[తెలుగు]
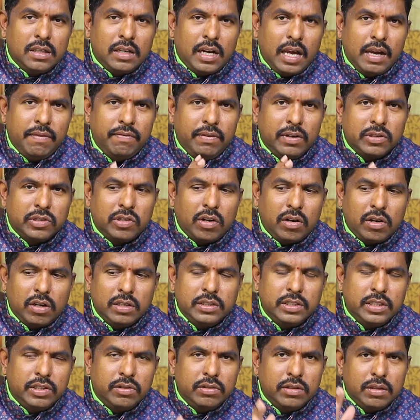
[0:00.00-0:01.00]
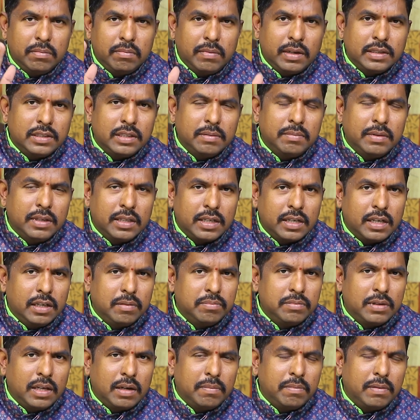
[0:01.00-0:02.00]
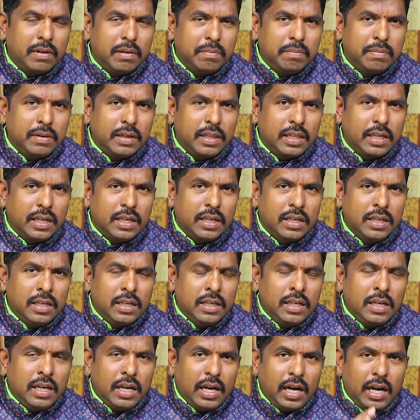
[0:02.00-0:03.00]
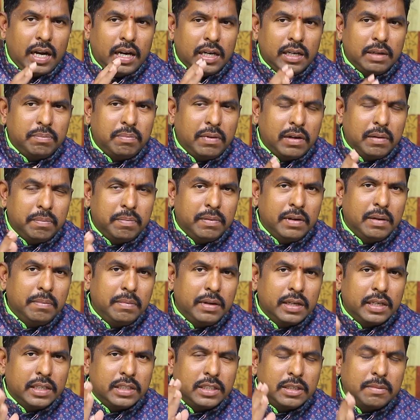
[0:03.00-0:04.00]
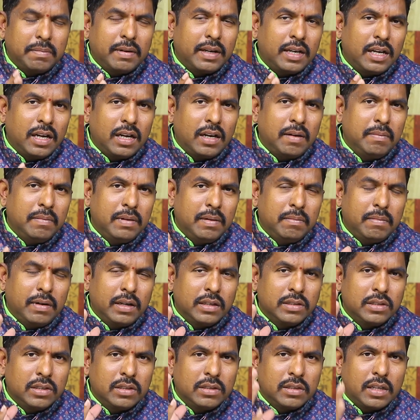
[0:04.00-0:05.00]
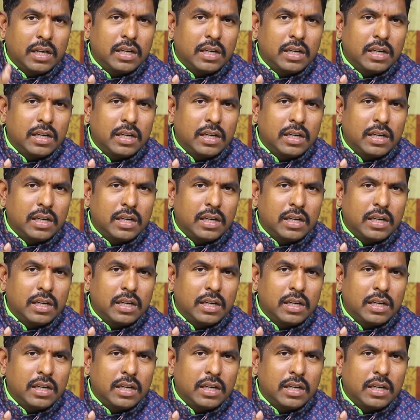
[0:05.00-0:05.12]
లైఫ్లో సగం జీవితం మంచం మీద గడుపుతారు పరుపు మీద అలాంటి పరుపుని మీకు ఇష్టప్రకారం మీ మనసుకు